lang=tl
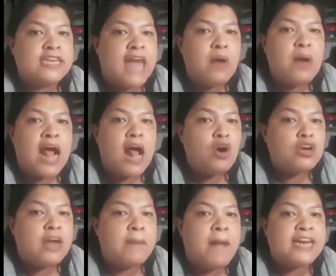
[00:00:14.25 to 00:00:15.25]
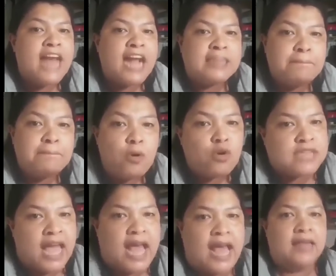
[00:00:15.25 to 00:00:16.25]
tinawag ako ng anak ng
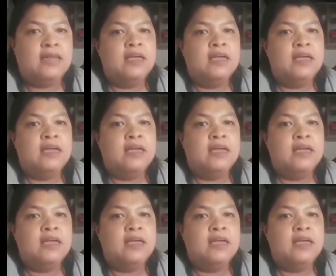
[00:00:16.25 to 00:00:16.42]
puta.